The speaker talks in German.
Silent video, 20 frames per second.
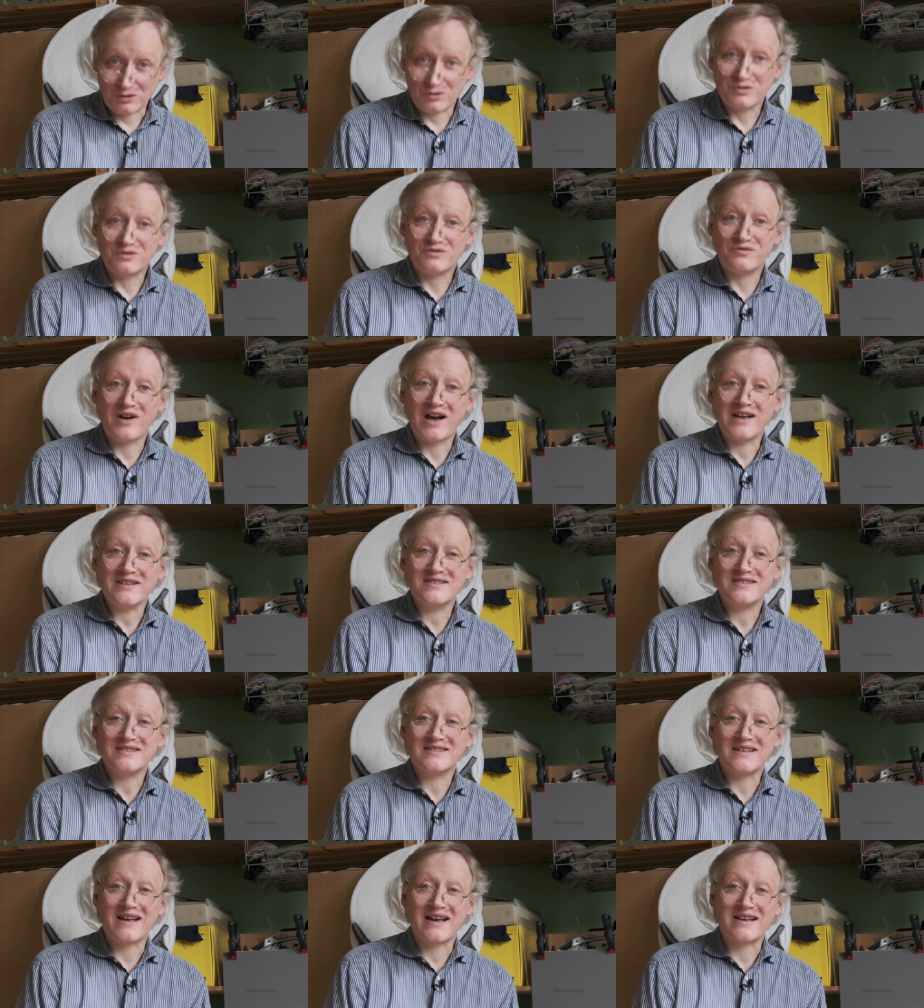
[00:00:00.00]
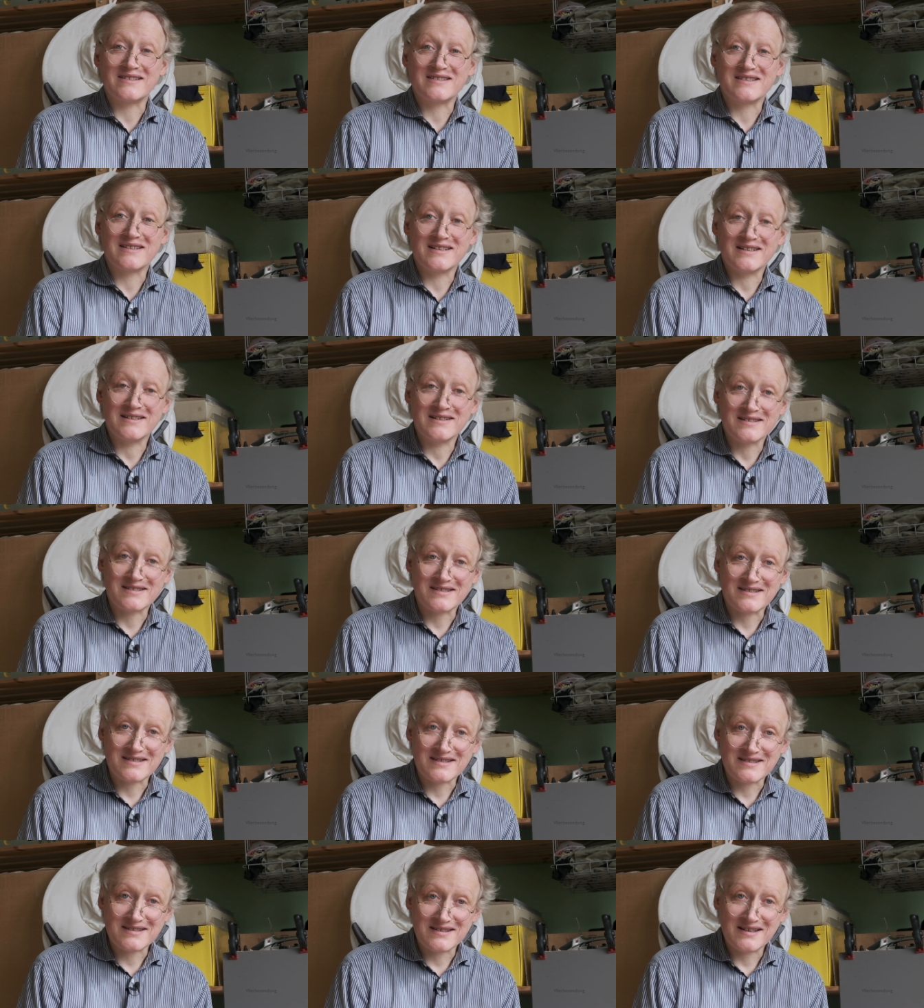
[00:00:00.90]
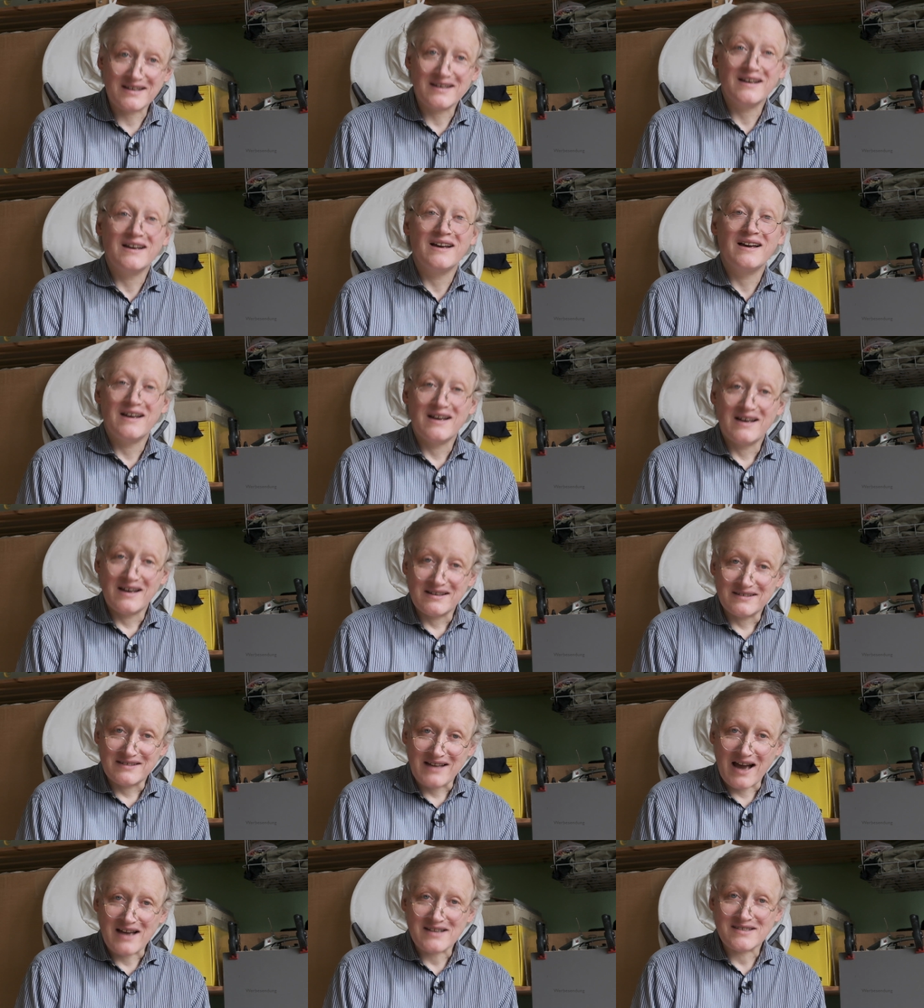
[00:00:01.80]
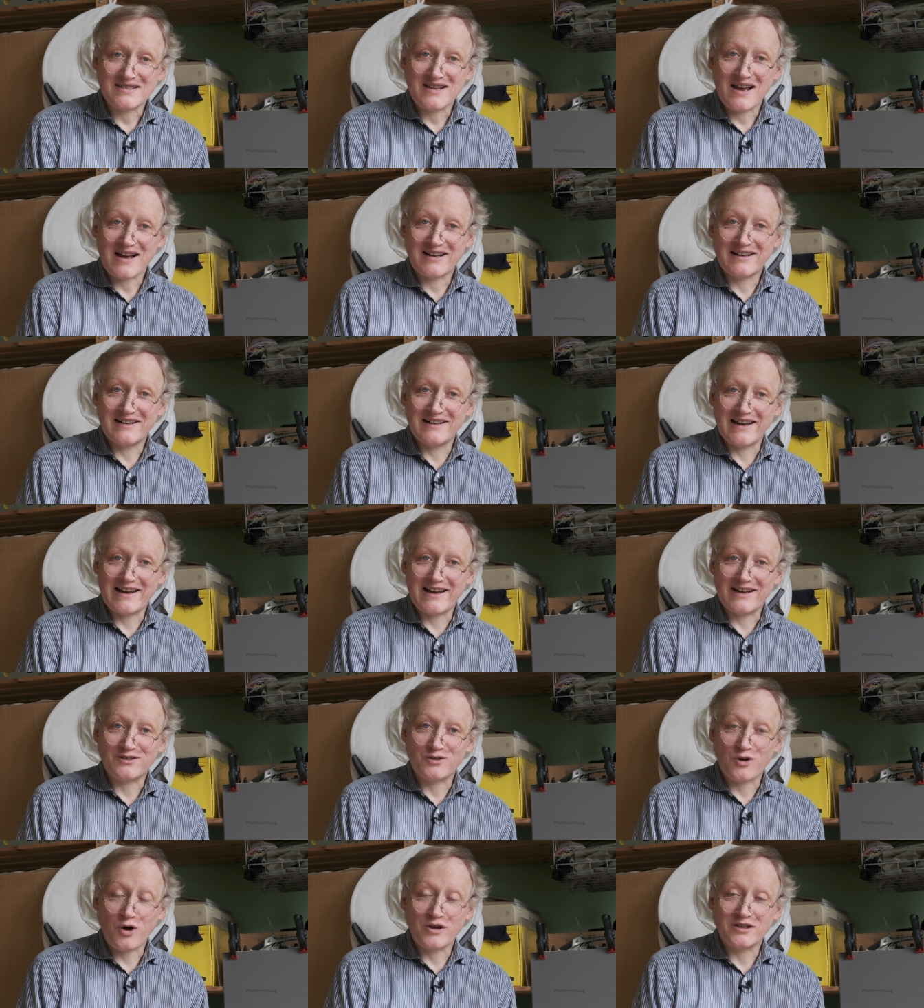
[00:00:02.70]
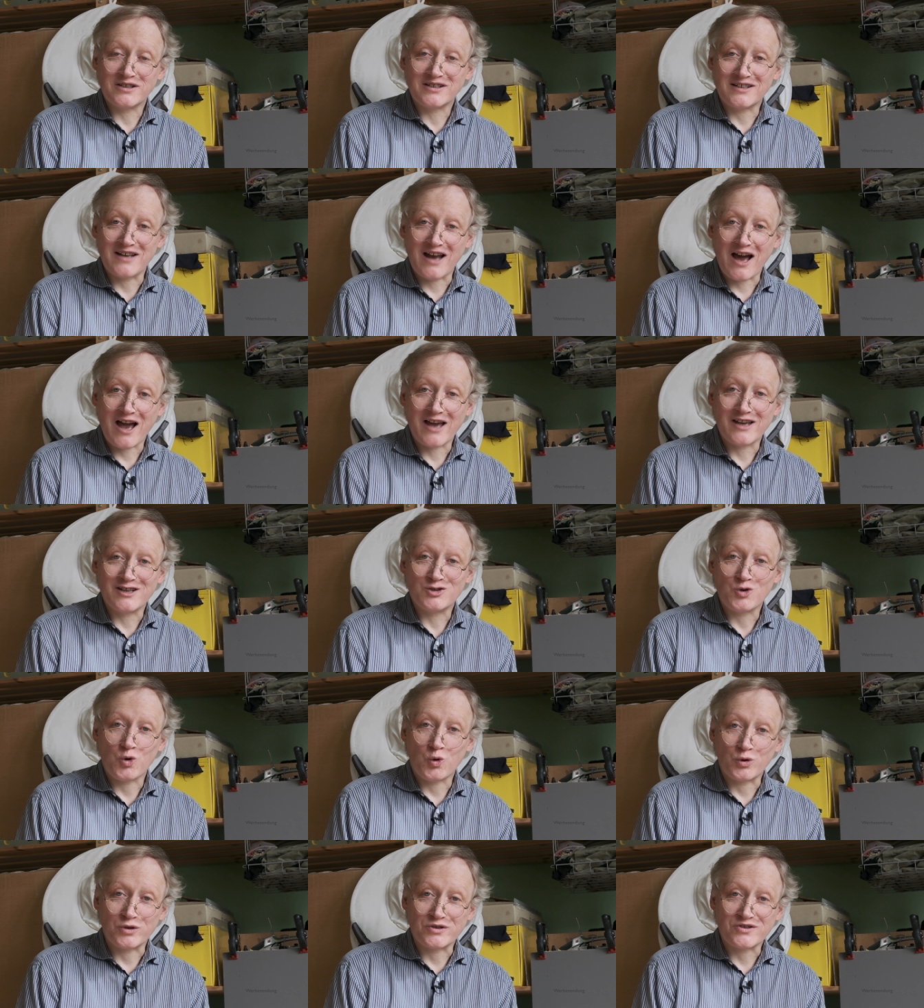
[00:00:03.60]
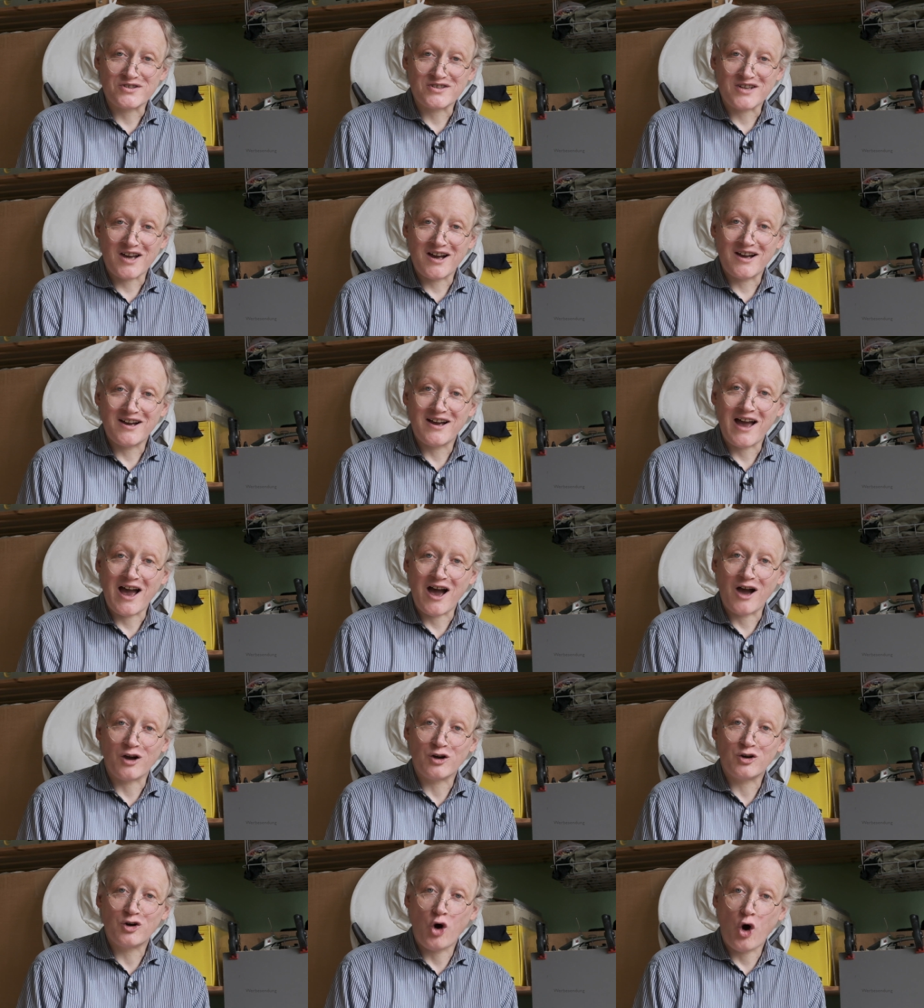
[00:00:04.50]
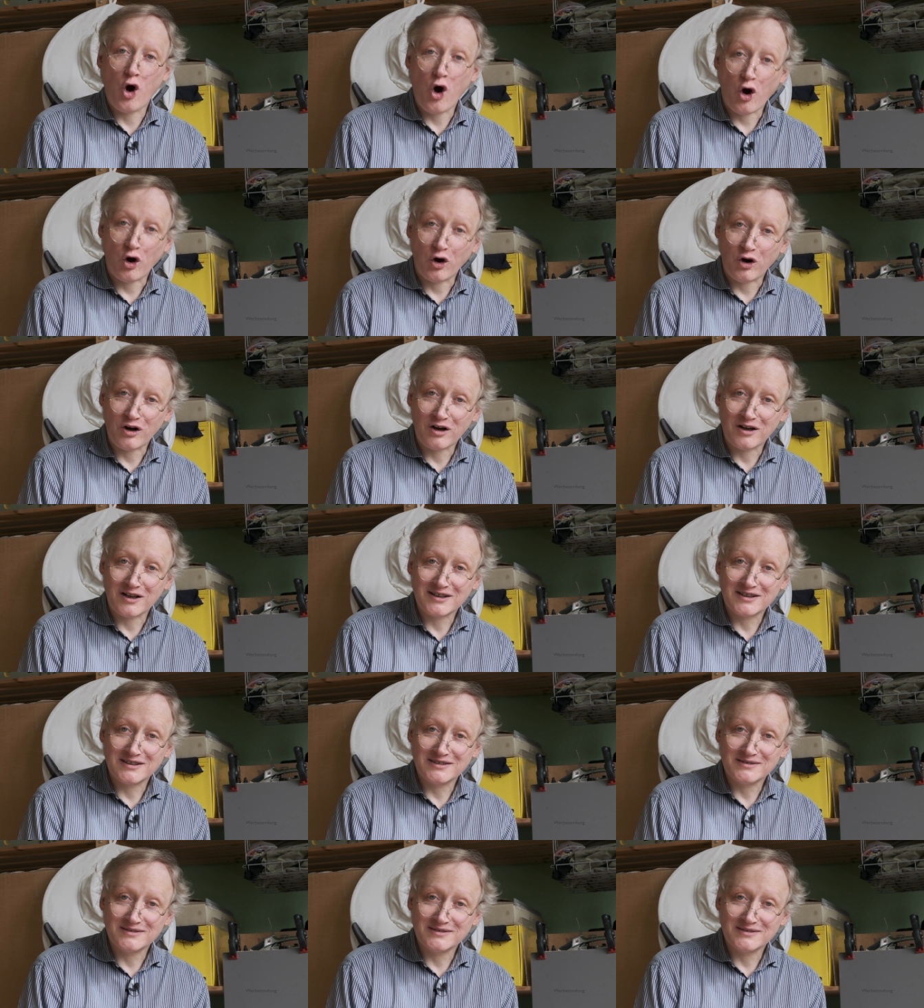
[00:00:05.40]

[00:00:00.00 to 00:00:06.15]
Und was das ist, das erklärt euch gleich unser Herr Koch.